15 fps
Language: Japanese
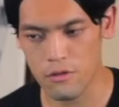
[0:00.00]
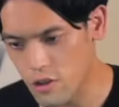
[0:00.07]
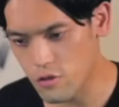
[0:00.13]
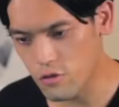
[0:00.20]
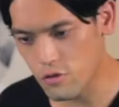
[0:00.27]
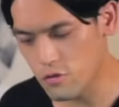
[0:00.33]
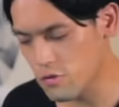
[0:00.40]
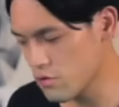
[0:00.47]

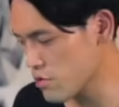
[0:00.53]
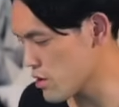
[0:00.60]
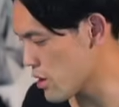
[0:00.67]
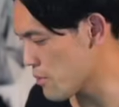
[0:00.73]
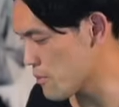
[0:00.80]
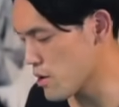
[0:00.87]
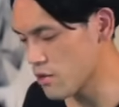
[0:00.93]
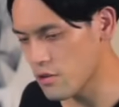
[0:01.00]

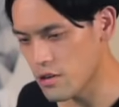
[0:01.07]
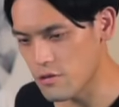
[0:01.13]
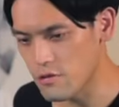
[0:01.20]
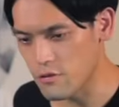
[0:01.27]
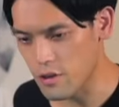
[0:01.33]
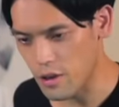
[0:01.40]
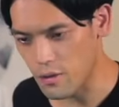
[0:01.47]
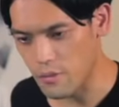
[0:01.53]
13万ぐらいす
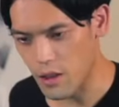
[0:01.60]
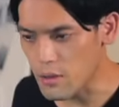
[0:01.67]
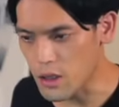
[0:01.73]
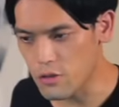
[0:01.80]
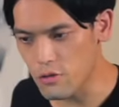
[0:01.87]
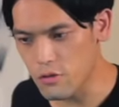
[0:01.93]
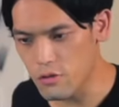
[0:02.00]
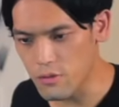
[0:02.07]
るのかな今ねま
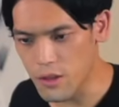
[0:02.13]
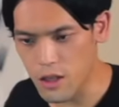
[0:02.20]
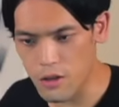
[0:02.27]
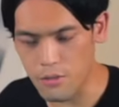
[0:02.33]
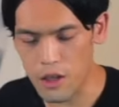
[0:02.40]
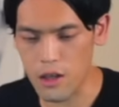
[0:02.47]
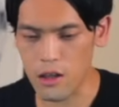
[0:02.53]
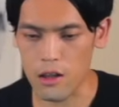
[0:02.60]
あ16待っ
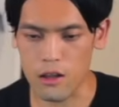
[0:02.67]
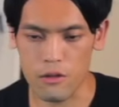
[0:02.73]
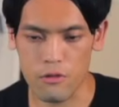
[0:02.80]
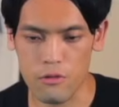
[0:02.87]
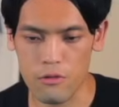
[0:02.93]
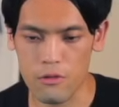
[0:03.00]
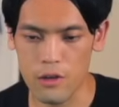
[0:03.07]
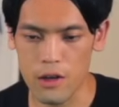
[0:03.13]
てもいいかなってい
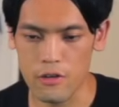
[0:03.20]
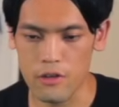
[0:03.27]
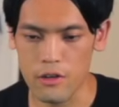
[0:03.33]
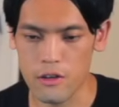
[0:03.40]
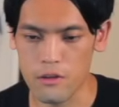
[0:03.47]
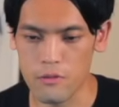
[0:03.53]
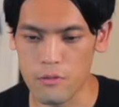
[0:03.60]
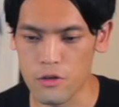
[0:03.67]
うところはあるん
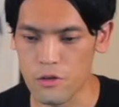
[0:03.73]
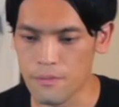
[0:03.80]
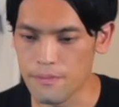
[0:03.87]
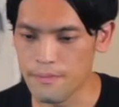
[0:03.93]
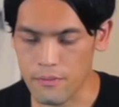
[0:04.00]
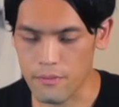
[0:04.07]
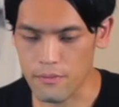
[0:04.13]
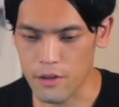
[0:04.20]
ですけども、
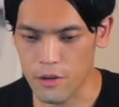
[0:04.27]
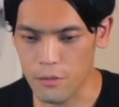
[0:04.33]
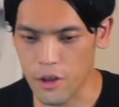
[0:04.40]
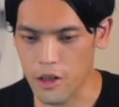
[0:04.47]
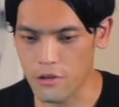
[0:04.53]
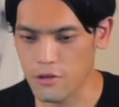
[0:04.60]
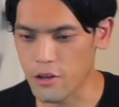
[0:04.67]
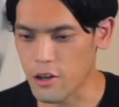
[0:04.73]
うん、まあでも
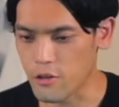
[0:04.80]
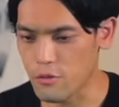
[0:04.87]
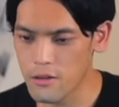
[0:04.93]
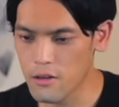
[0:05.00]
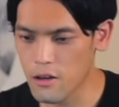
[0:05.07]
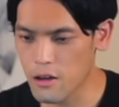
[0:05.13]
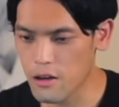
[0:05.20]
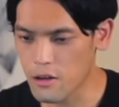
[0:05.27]
安いなとで